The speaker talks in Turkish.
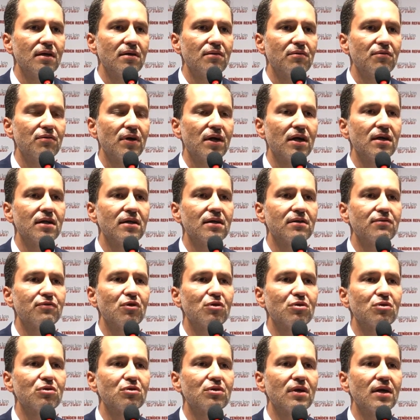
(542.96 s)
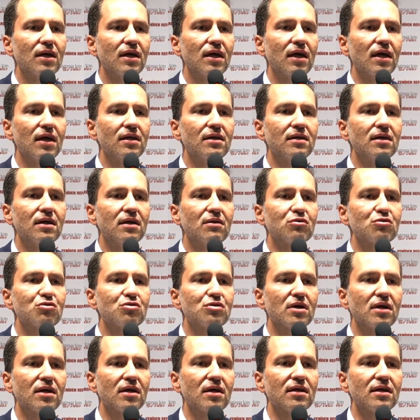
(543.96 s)
Varlık fonunda elde
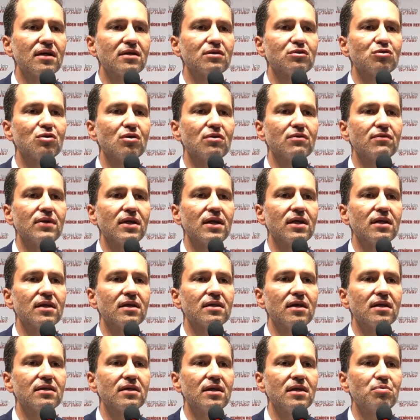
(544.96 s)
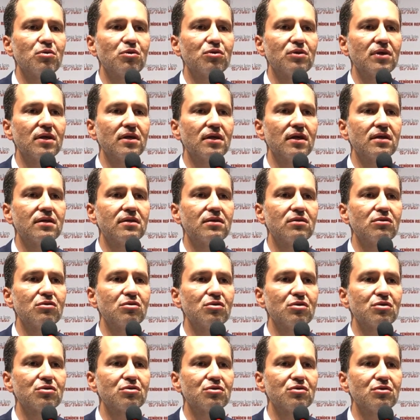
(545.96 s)
avuçta kalan son varlıklarda ipotek
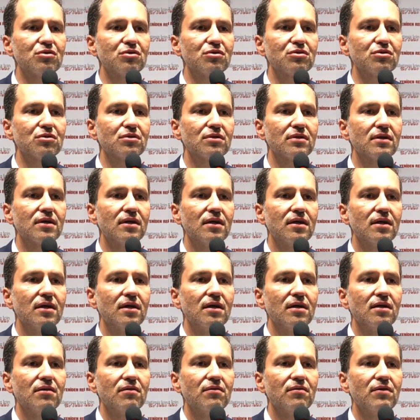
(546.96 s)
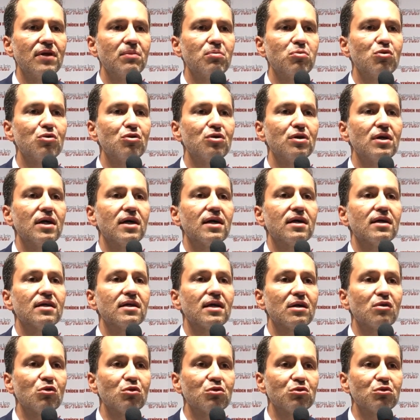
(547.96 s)
ettiriyorsunuz ve bugüne kadar
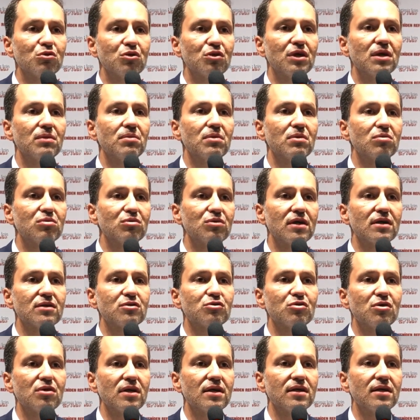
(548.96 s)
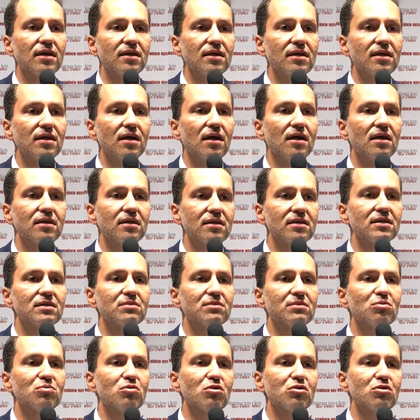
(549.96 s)
olduğu gibi bundan sonra da yine aldığınız
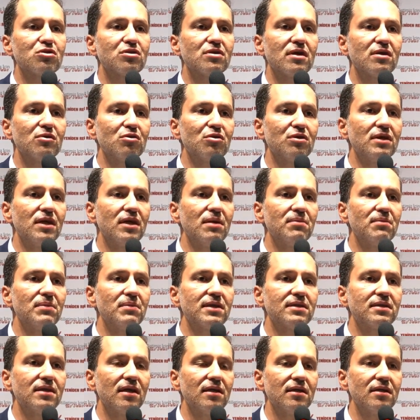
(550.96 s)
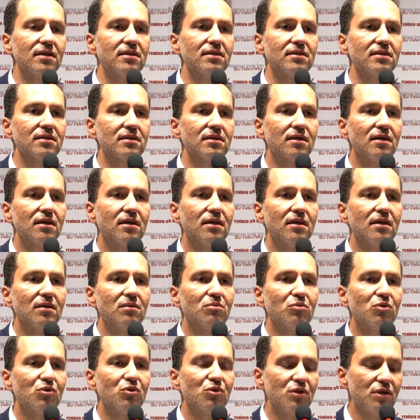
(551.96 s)
bu borçları ödeyemezseniz
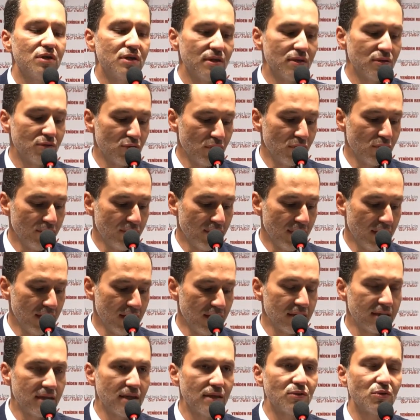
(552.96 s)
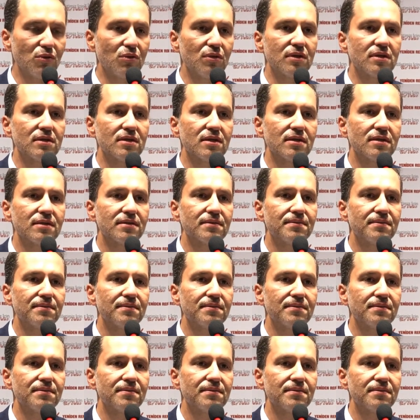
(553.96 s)
bu işin sonu felaket olacak.